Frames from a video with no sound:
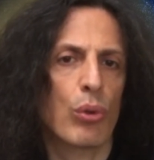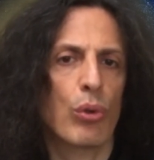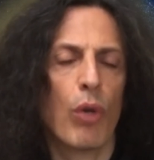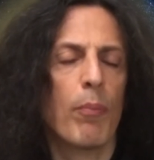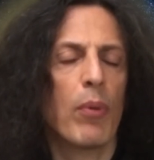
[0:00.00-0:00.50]

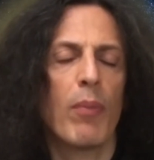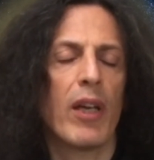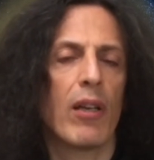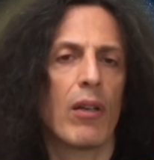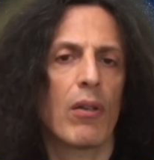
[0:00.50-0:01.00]
troppo
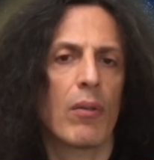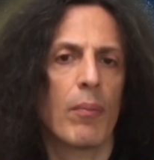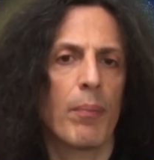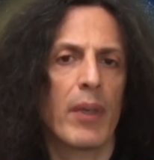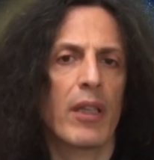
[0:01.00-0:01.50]
bello
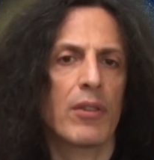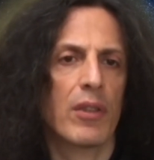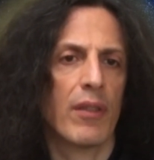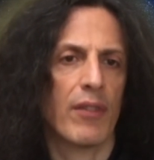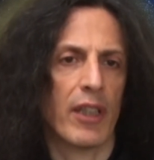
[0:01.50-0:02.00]
per
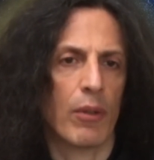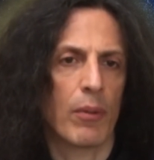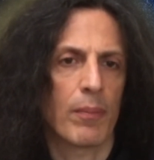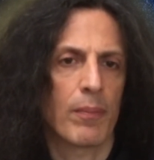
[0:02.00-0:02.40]
essere vero.